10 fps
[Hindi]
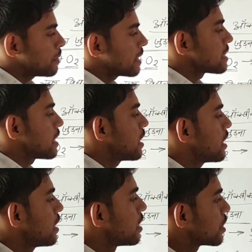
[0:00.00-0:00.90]
पढ़ा
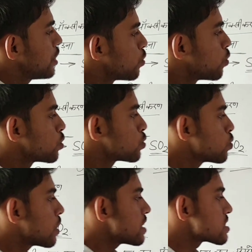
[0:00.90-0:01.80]
था कि
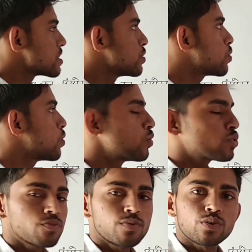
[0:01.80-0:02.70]
O2 का संयोग हो
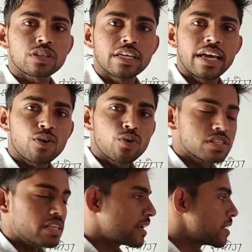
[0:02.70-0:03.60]
तो वो होती है
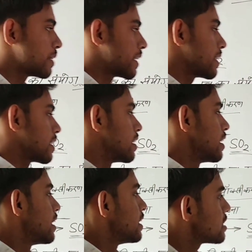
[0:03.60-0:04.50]
ऑक्सीकरण अभिक्रिया
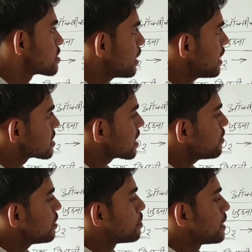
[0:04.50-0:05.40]
इसमें इसका
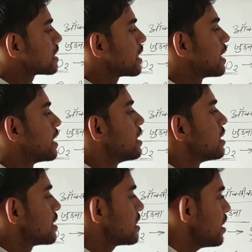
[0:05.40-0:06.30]
विपरीत है
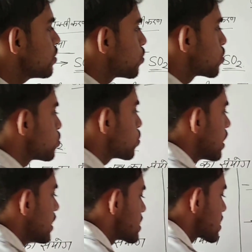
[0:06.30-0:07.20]
यदि O2
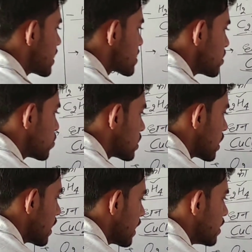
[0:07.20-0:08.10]
का निष्कासन होता
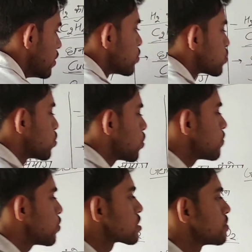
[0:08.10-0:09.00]
है तो
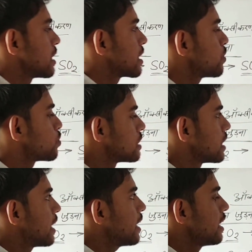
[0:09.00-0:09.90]
वो समीकरण होती
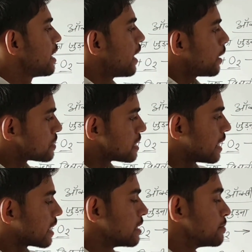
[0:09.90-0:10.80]
है
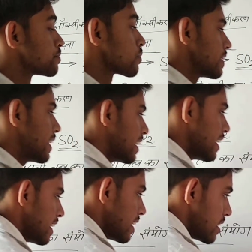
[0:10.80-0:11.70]
अपचयन की
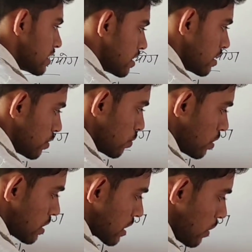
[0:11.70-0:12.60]
देखें
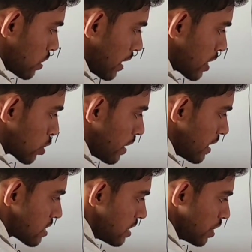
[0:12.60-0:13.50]
इसका उदाहरण तो है
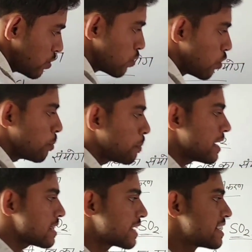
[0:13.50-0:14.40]
सी यू ओ
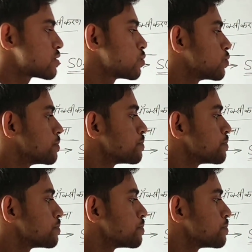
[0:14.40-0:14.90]
प्लस एच टू